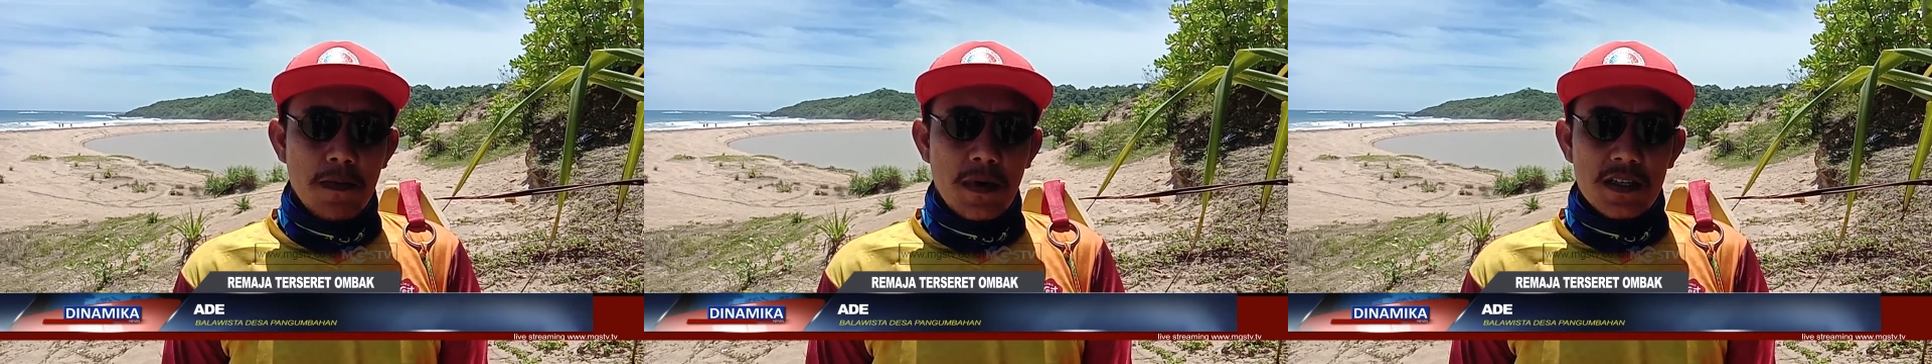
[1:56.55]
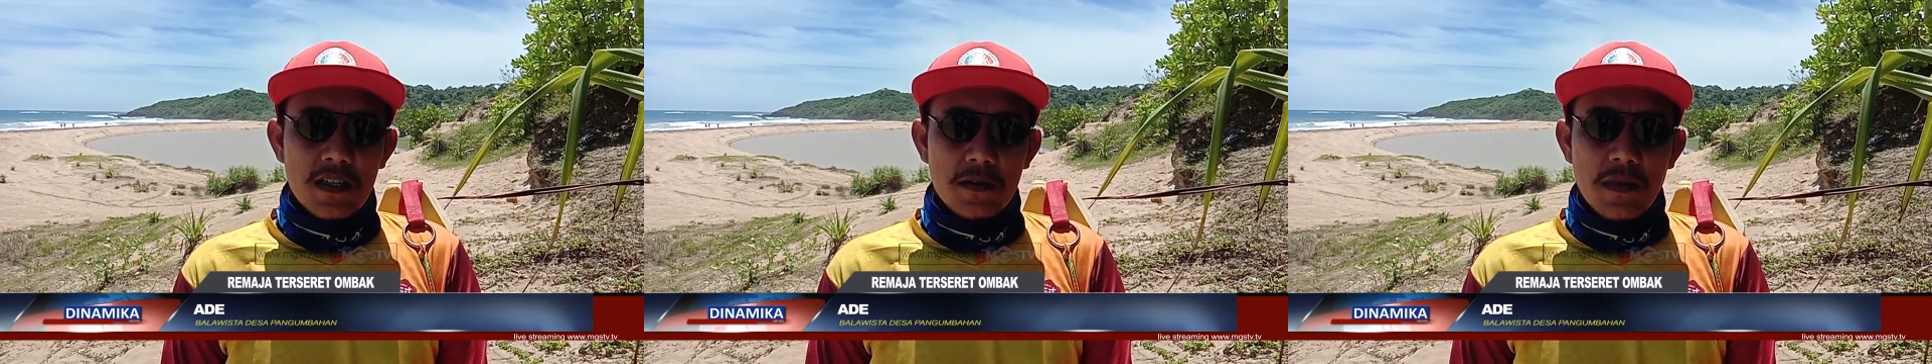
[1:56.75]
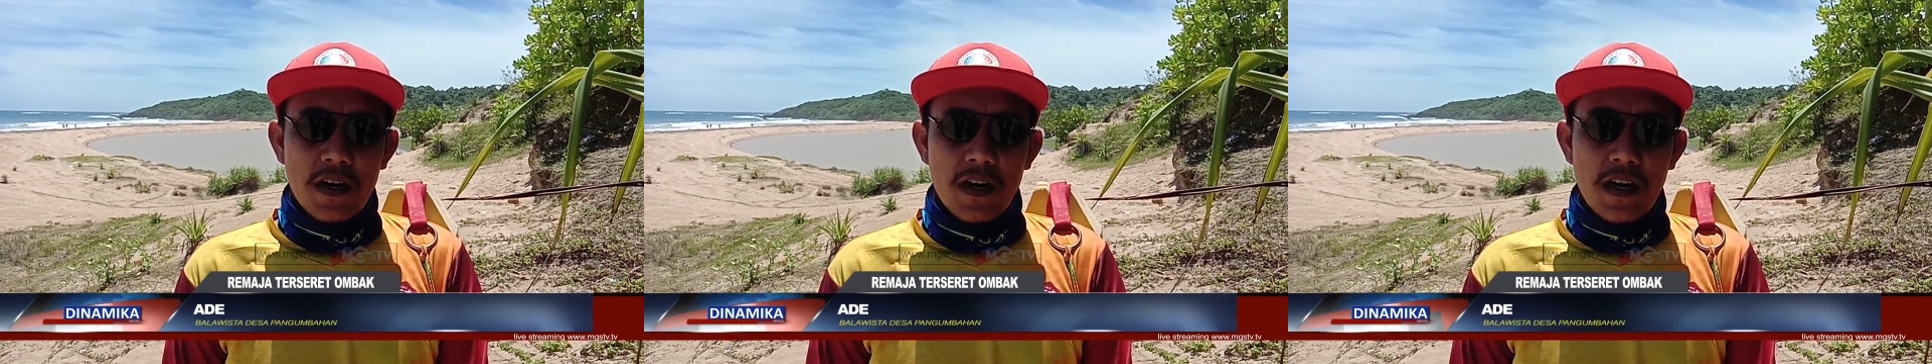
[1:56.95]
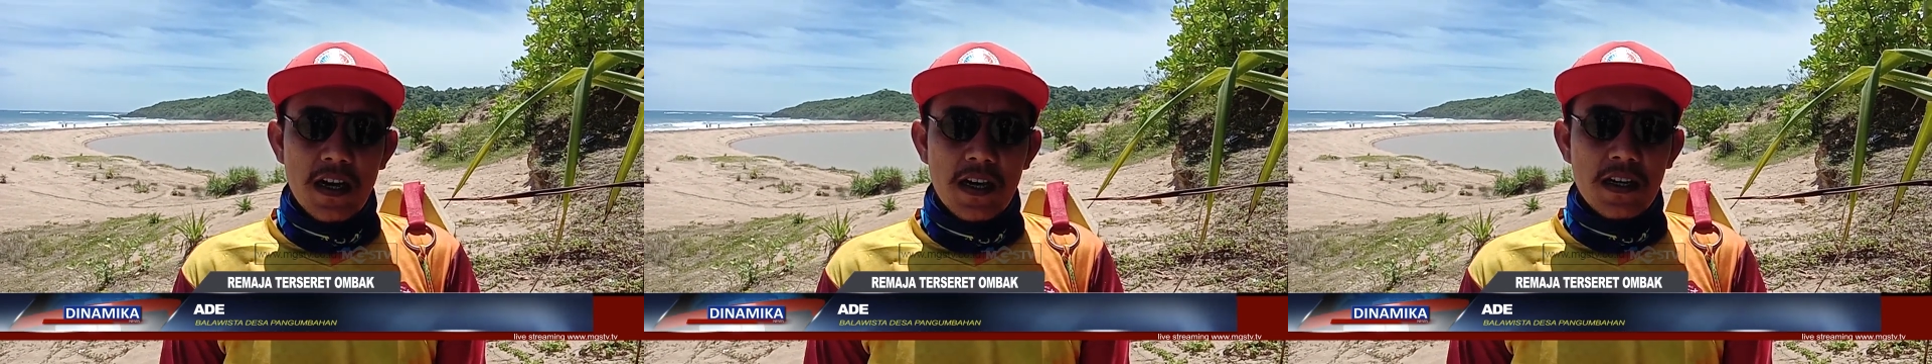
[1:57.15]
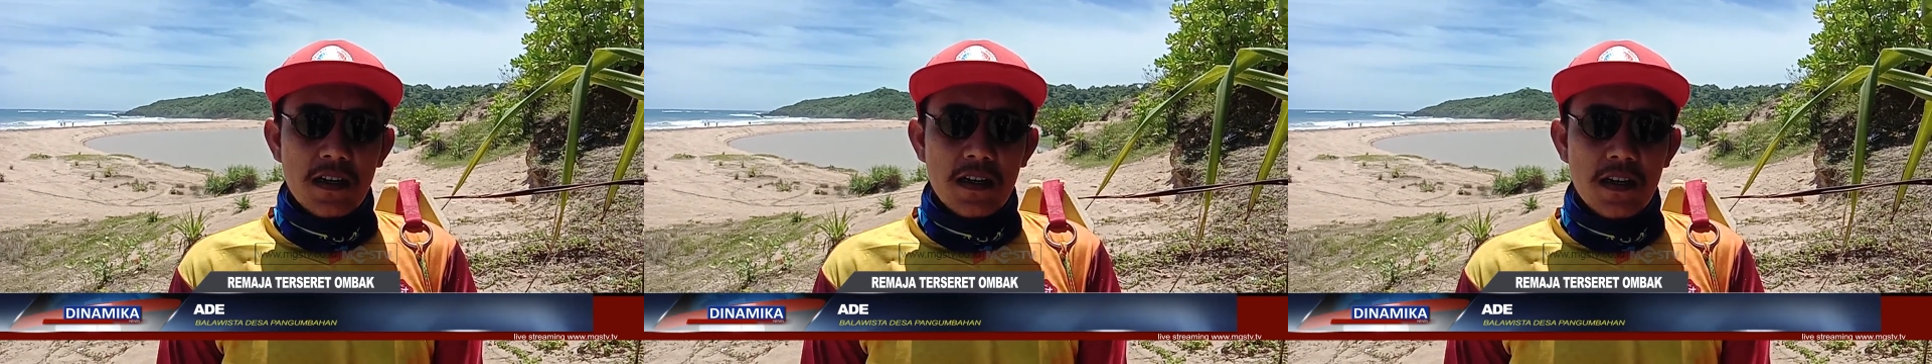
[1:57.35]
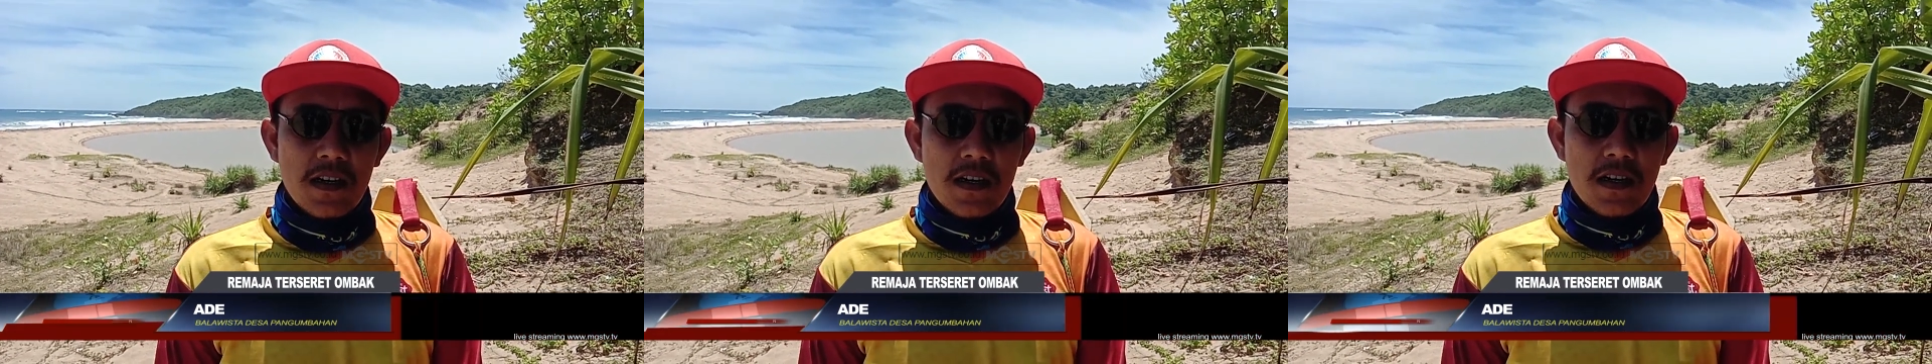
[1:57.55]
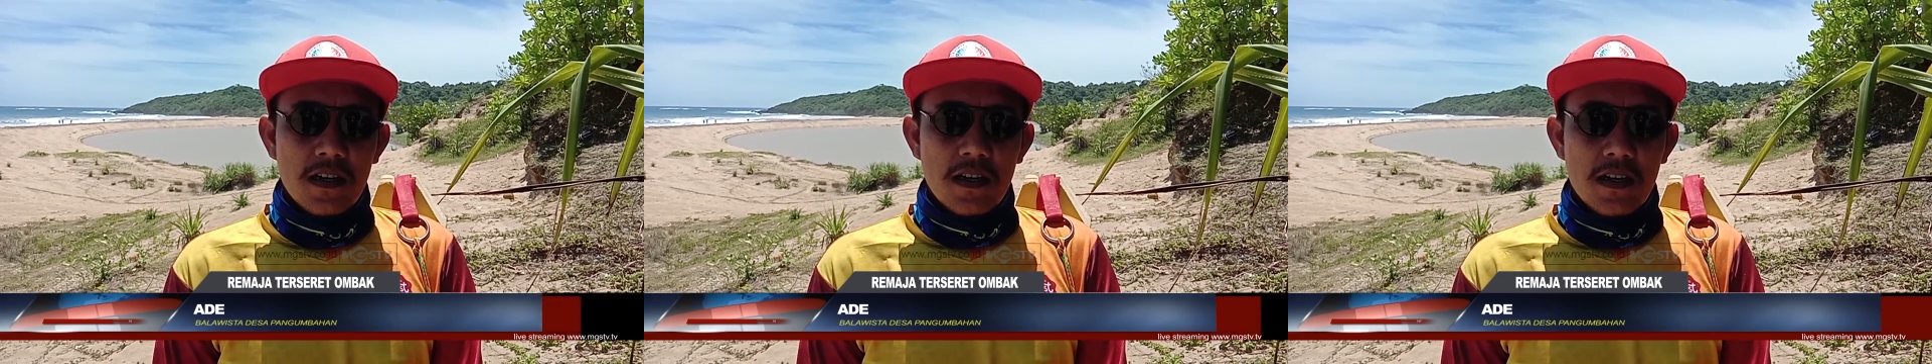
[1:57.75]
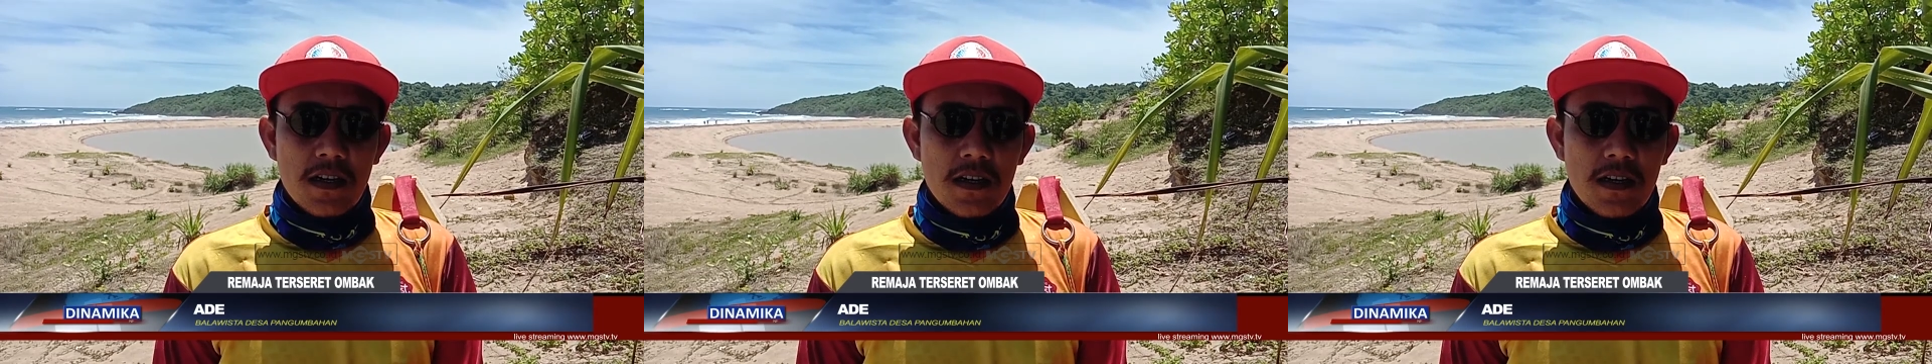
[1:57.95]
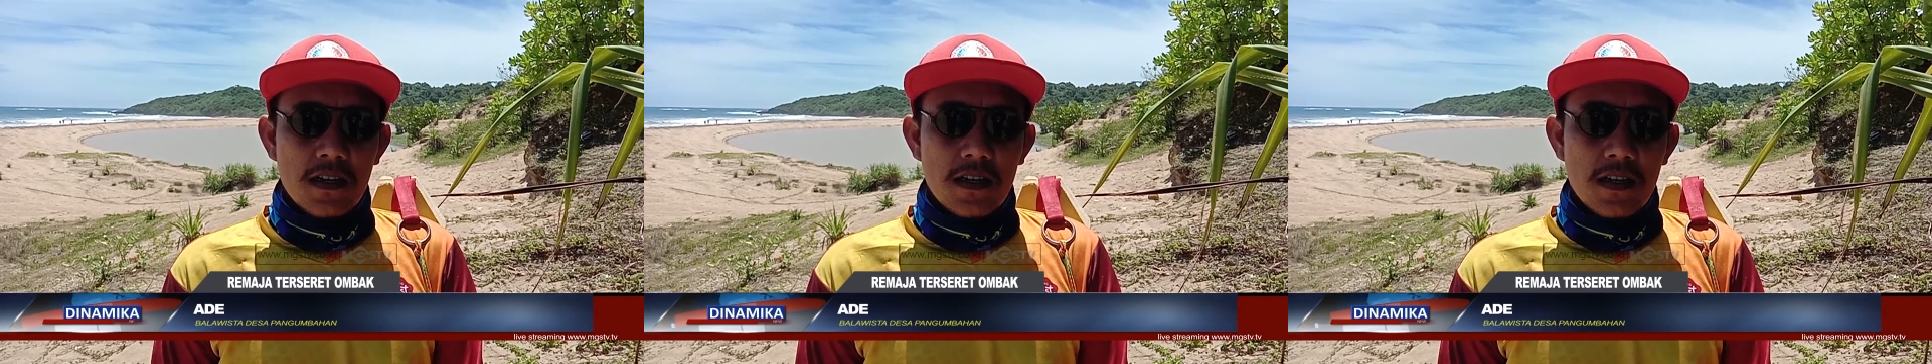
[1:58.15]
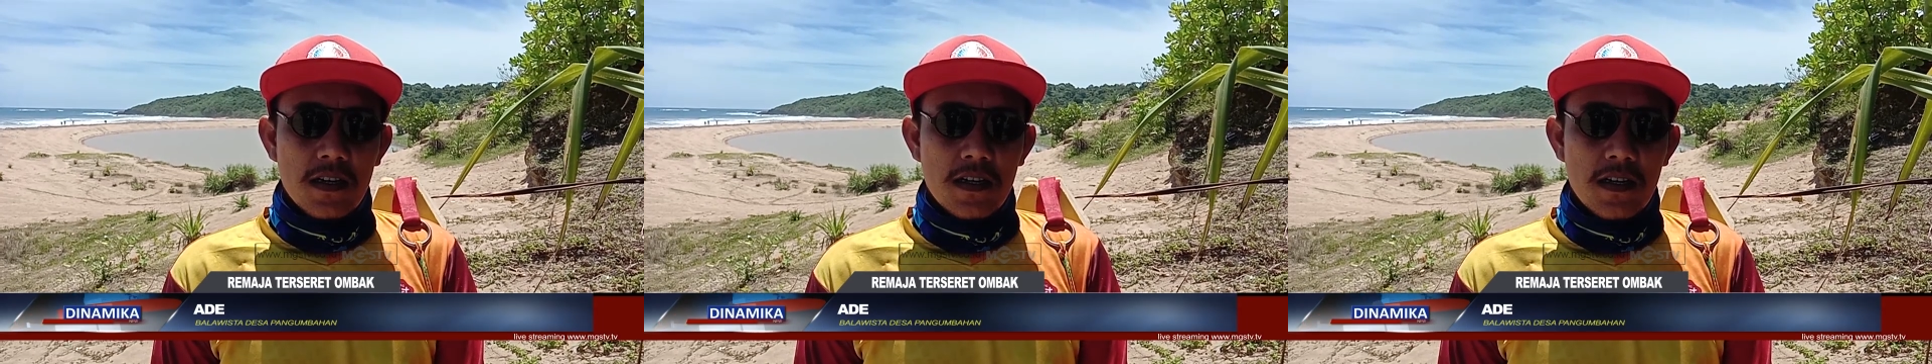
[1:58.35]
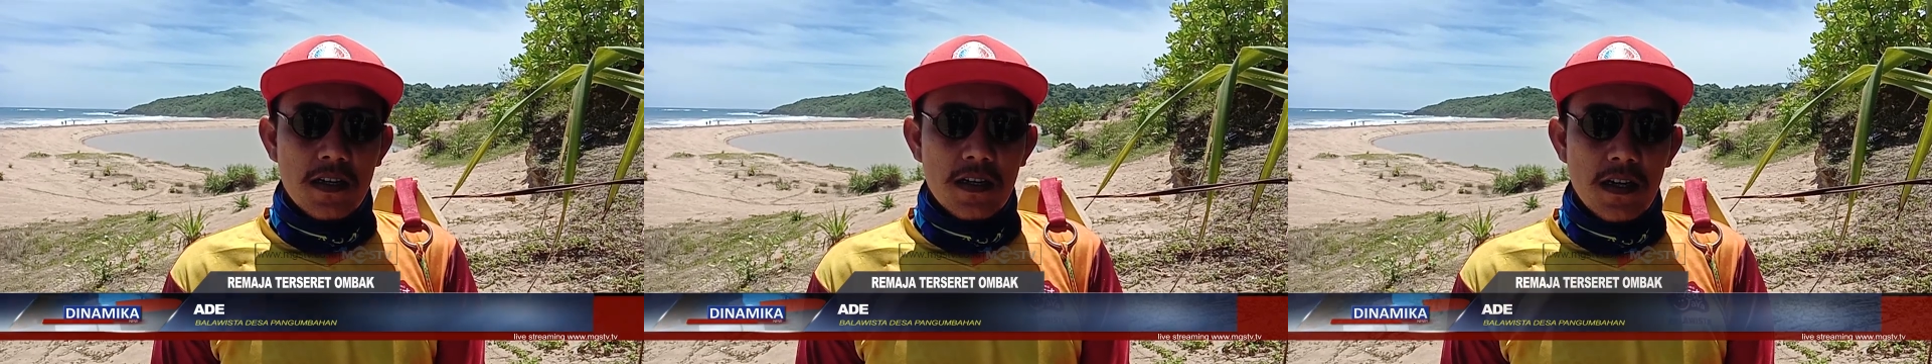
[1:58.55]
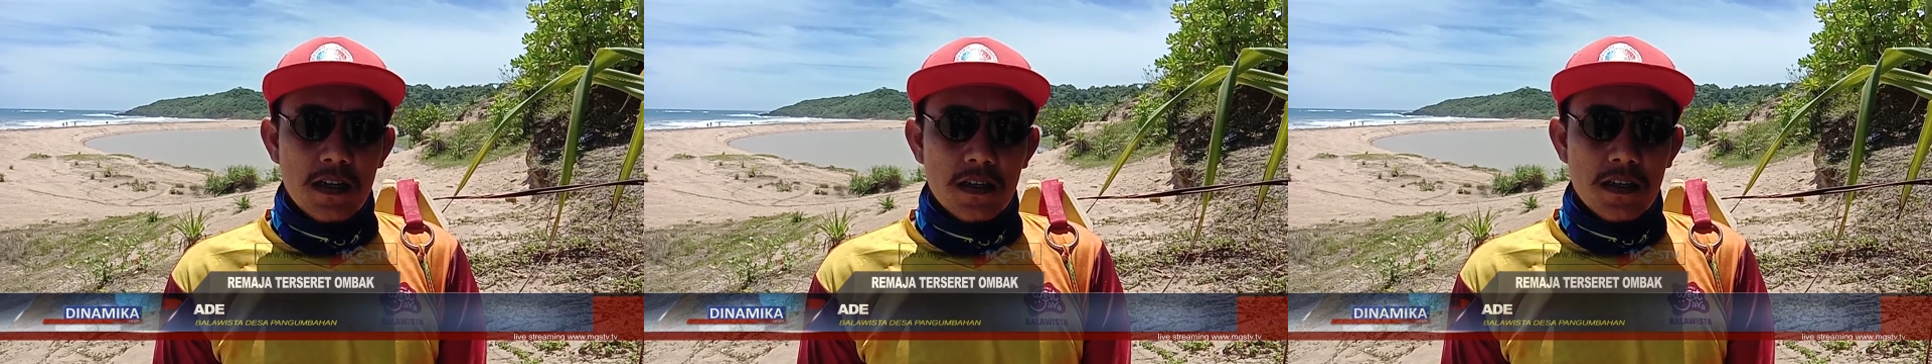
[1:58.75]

asik berenang eh,